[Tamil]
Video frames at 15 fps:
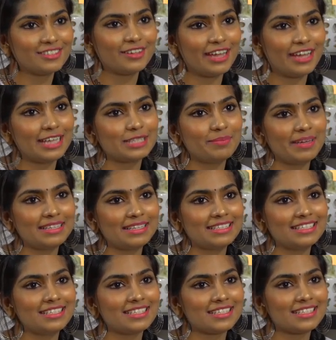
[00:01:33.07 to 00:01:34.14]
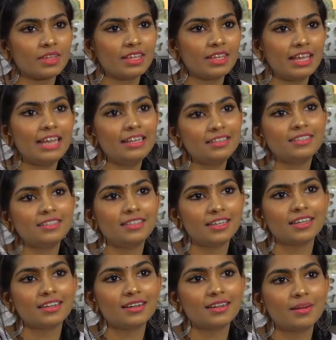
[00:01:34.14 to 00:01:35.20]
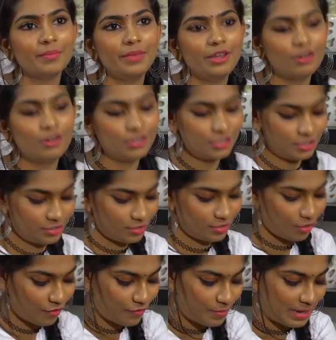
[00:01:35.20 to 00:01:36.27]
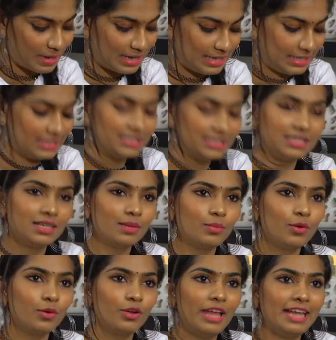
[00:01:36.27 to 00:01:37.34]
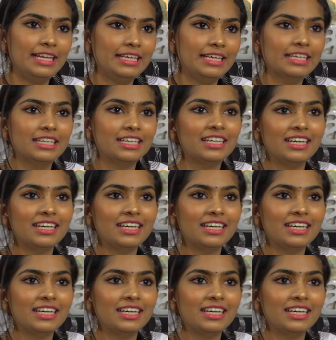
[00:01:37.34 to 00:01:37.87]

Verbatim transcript: ஸோ ஐ எக்ஸ்பெக்டட் திஸ் இழந்திருக்கேன் பிகாஸ் ஆஃப் மை மோல் அட் ஹியர்